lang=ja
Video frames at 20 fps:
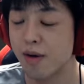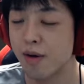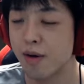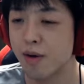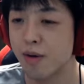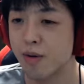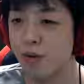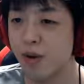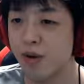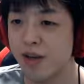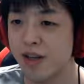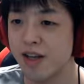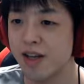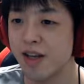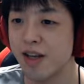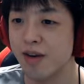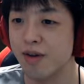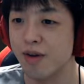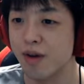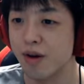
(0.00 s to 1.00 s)
鳥いけ
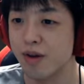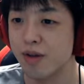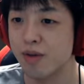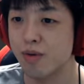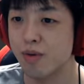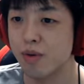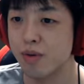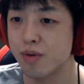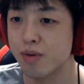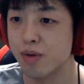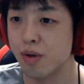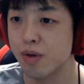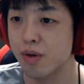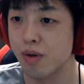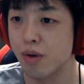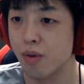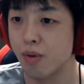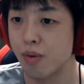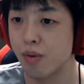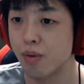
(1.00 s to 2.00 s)
るやん一斗缶使えた
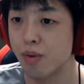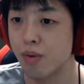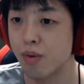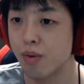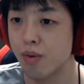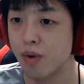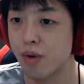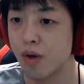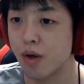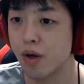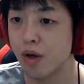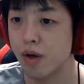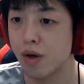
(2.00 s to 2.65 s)
よえこ